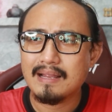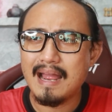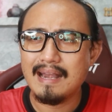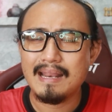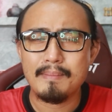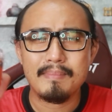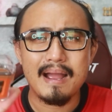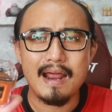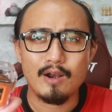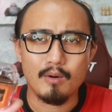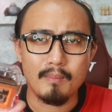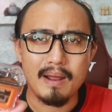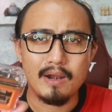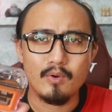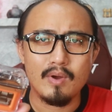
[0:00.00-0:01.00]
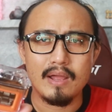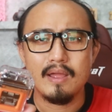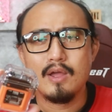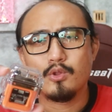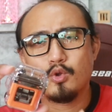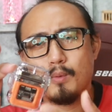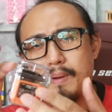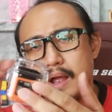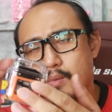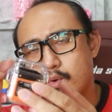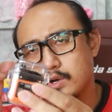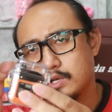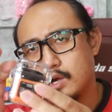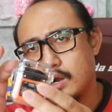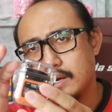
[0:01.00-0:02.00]
การทำงานของมันด้วย ตัวแผงว
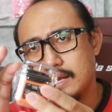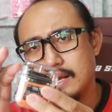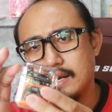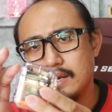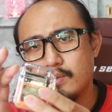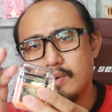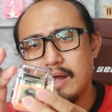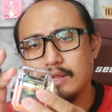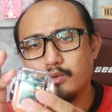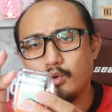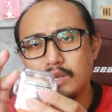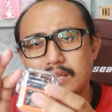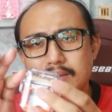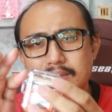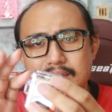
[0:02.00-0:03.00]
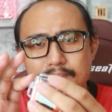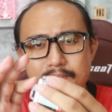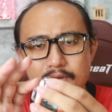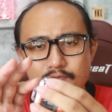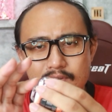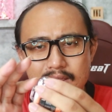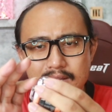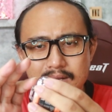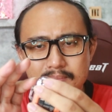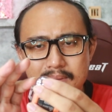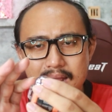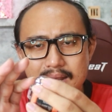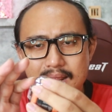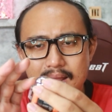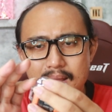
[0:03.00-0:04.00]
งจรนี้หรือว่าตัวที่ติดเป็นไฟขึ้น
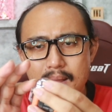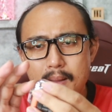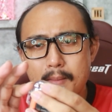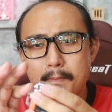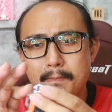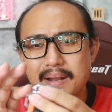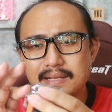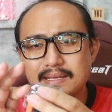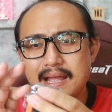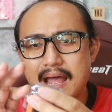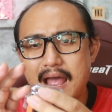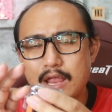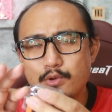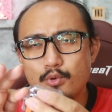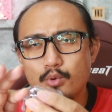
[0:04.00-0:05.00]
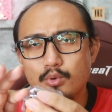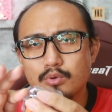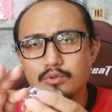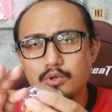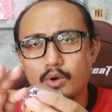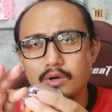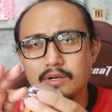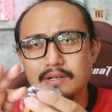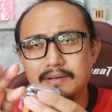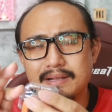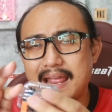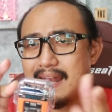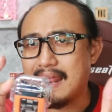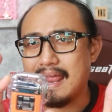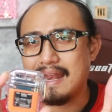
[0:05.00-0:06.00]
มาเนี่ย มันจะอายุทน
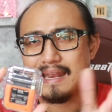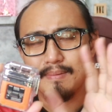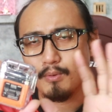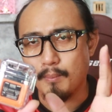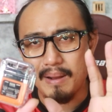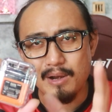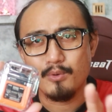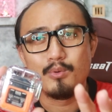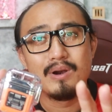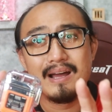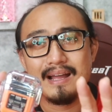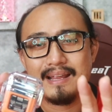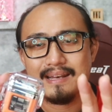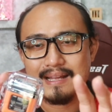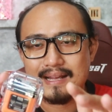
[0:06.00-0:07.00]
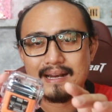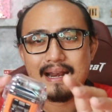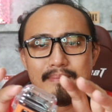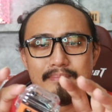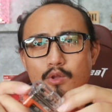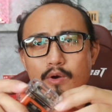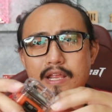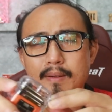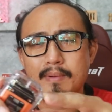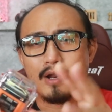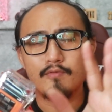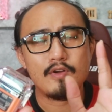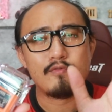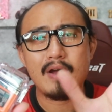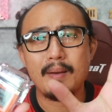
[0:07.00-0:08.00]
แค่ไหนอันนี้ผมไม่รู้เลยนะคบ ตรงนี้เหมือนร
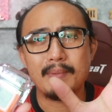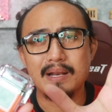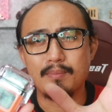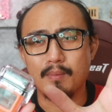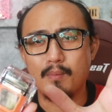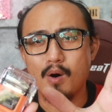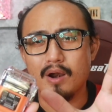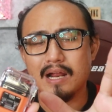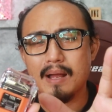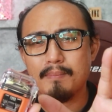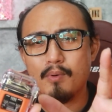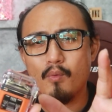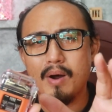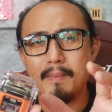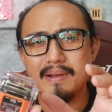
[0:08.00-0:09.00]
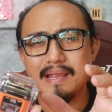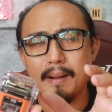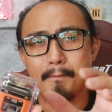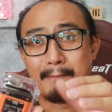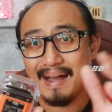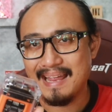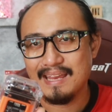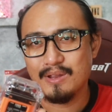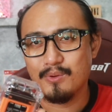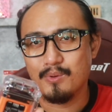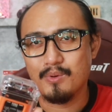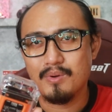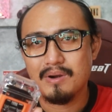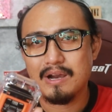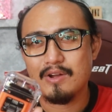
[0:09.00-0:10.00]
ถไฟฟ้าเหมือนที่ผมบอกนะครับ เพราะว่ามันยังใหม่อยู่
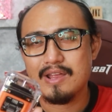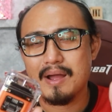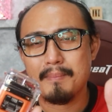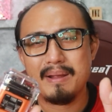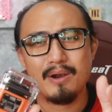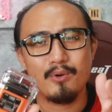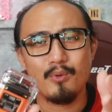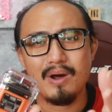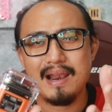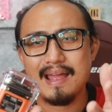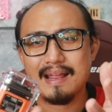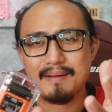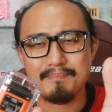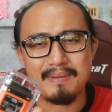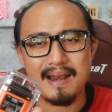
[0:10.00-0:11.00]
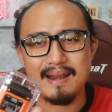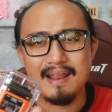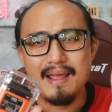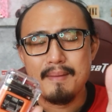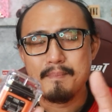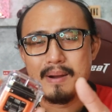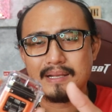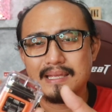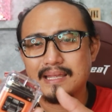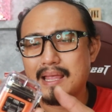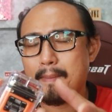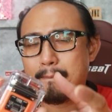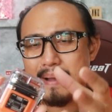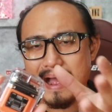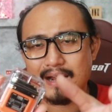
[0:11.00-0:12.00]
เรายังไม่รู้อะไรกับมัน บางที
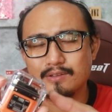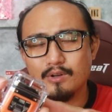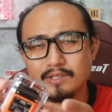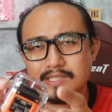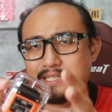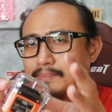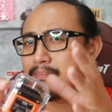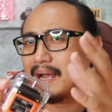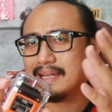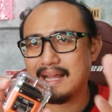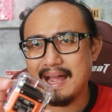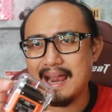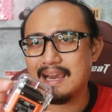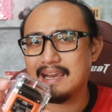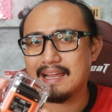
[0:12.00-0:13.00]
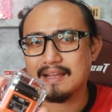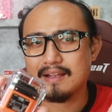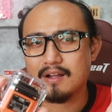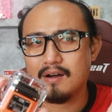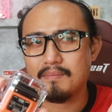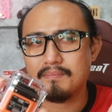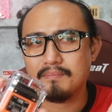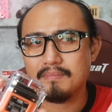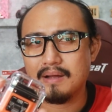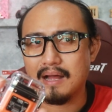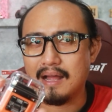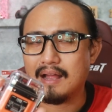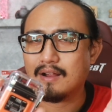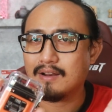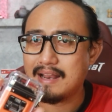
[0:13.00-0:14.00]
ถ้าพังต้องซื้อใหม่ทั้งอันเลยก็
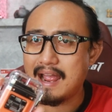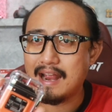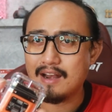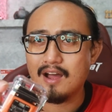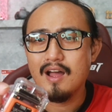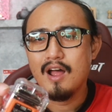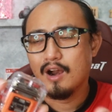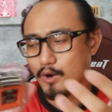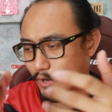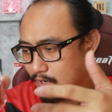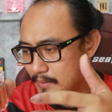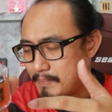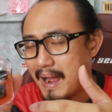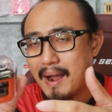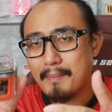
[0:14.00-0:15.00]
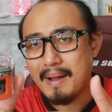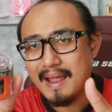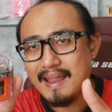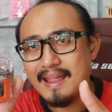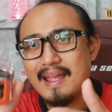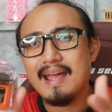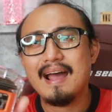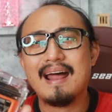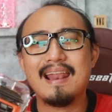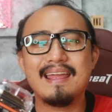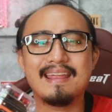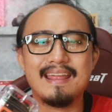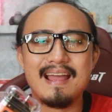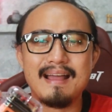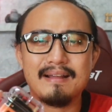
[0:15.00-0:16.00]
อ่าก็ได้นะหล่นพังไหมอะไรอ
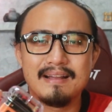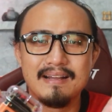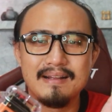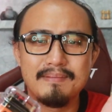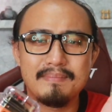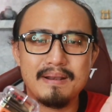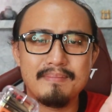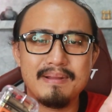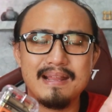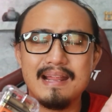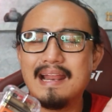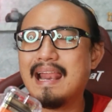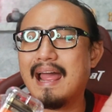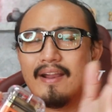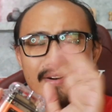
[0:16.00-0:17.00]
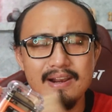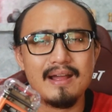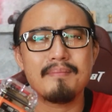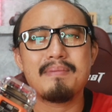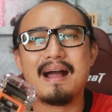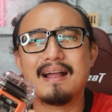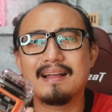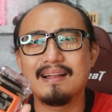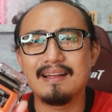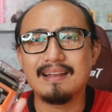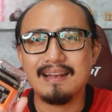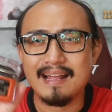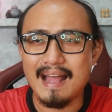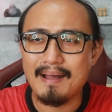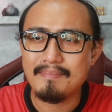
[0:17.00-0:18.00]
ย่างเงี้ย คือมันมีหลายเรื่องมากเกิน
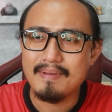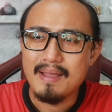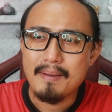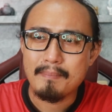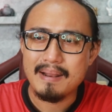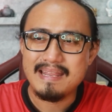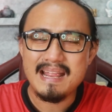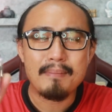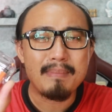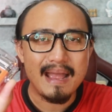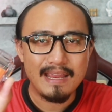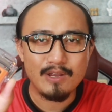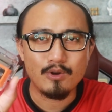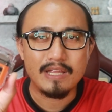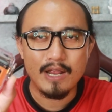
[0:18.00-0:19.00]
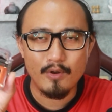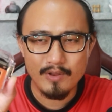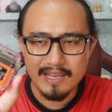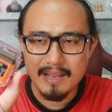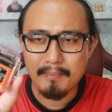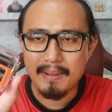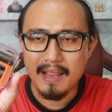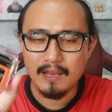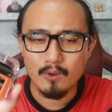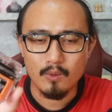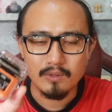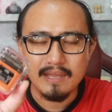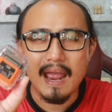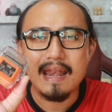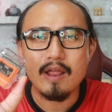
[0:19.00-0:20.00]
นะครับ มันยังใหม่อยู่เทคโนโลยียังใหม่อยู่
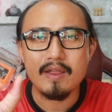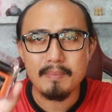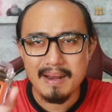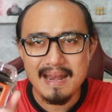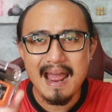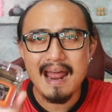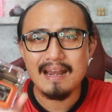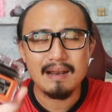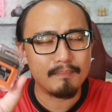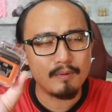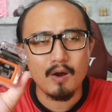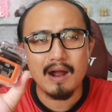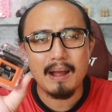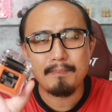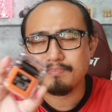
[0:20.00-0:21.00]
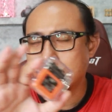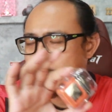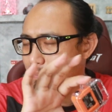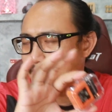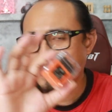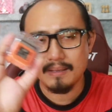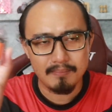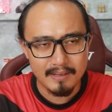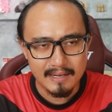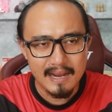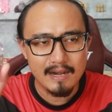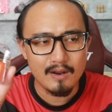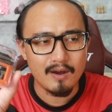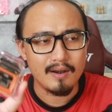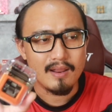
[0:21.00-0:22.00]
แต่เดี๋ยวอีกไม่นานรับรองครับเต็มมาเต็มเมือง
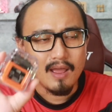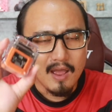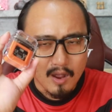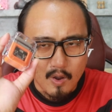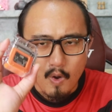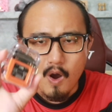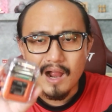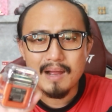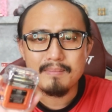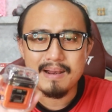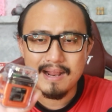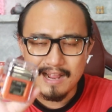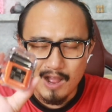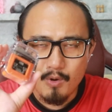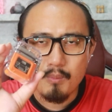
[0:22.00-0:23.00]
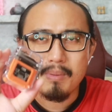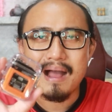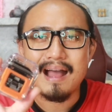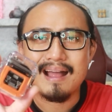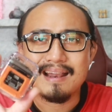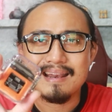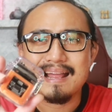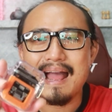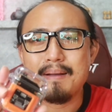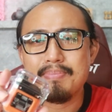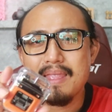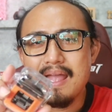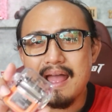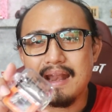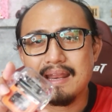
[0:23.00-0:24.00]
แน่นอน ของกำลังเข้ามานะครับ
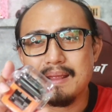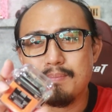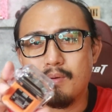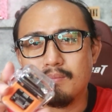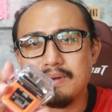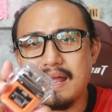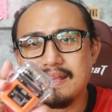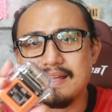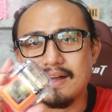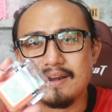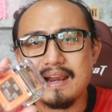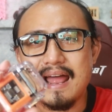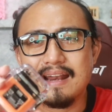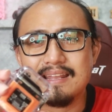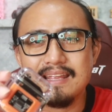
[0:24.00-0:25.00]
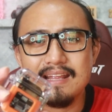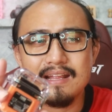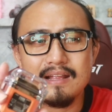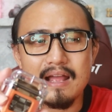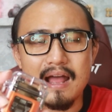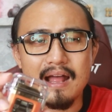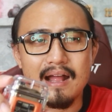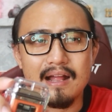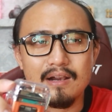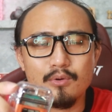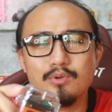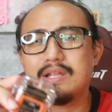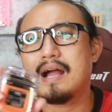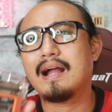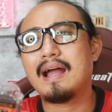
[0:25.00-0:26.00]
อันนี้ผมได้จากร้านที่อ่า
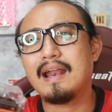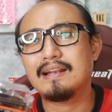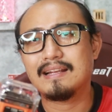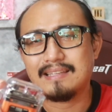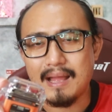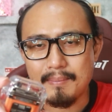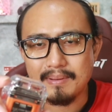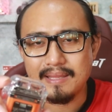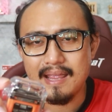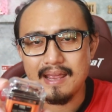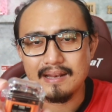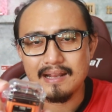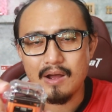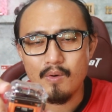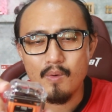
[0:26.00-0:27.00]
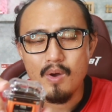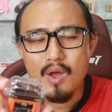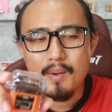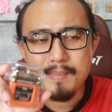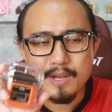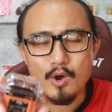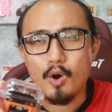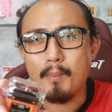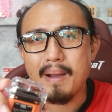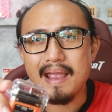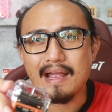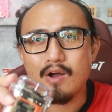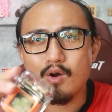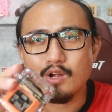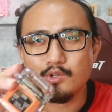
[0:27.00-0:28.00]
รู้จักกันจากต่างประเทศเขามีของใหม่
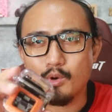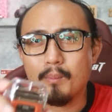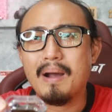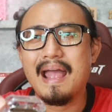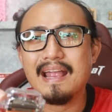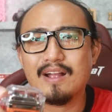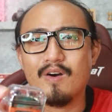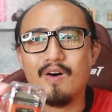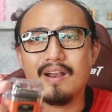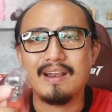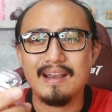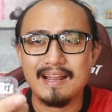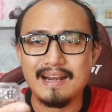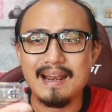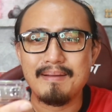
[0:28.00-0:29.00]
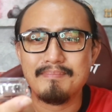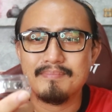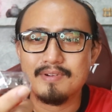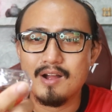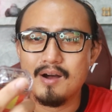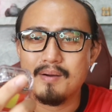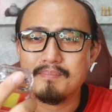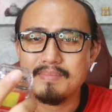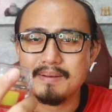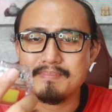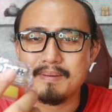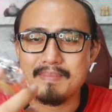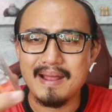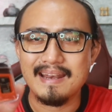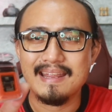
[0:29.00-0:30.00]
เขาก็ส่งมาให้ก่อนนะครับ ก็เป็น
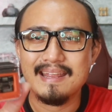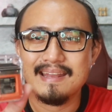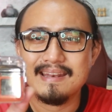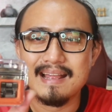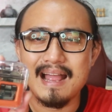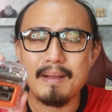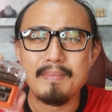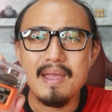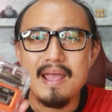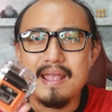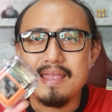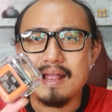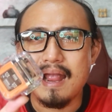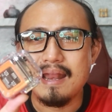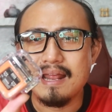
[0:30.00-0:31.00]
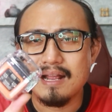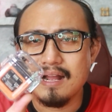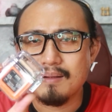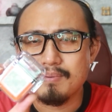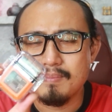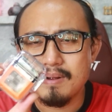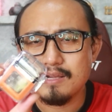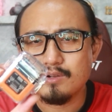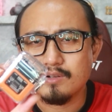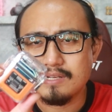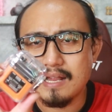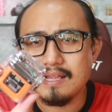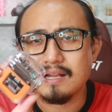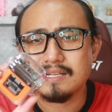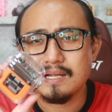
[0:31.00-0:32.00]
ประมาณนี้นะครับ ยังไงถ้าเกิดเพื่อนๆสน
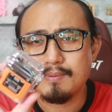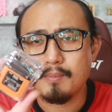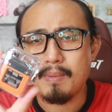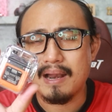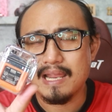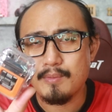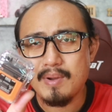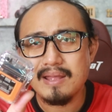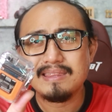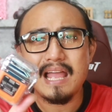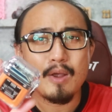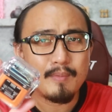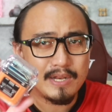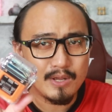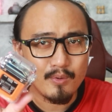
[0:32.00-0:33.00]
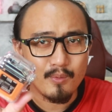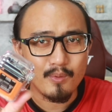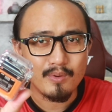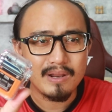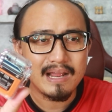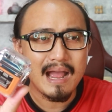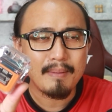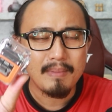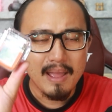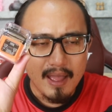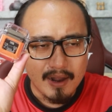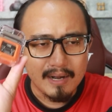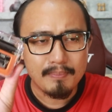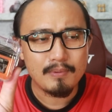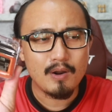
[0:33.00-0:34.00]
ใจอยากซื้อผมหาลิงก์ไว้ให้ใต้วิดีโอนะครับ
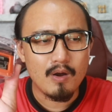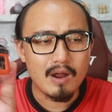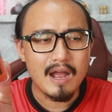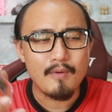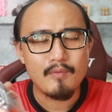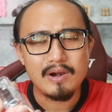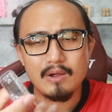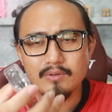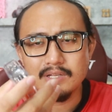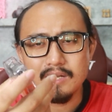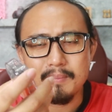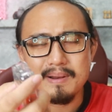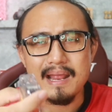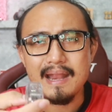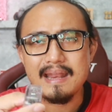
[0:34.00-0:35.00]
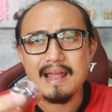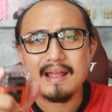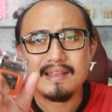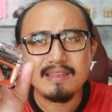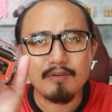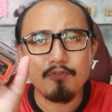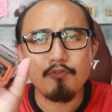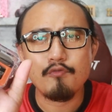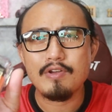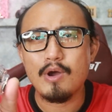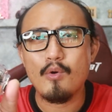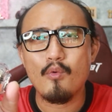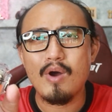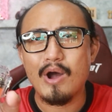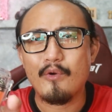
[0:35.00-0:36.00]
รับรองครับว่าเราถือไปไหนเนี่ยจะเฟี้ย
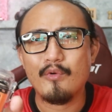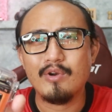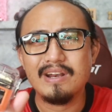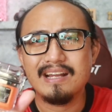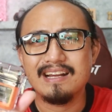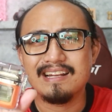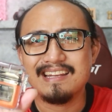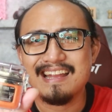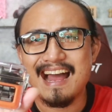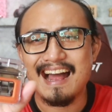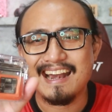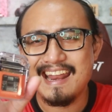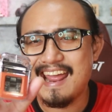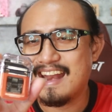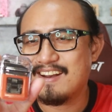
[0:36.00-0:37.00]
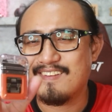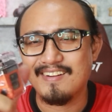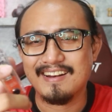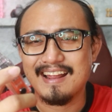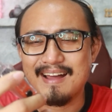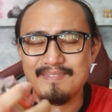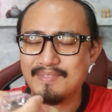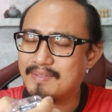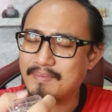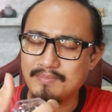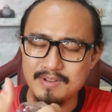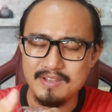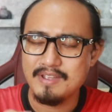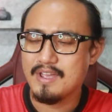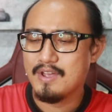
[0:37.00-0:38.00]
วกว่าคนอื่นอย่างแน่นอนครับ แบบ
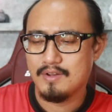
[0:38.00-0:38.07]
เฮ้ย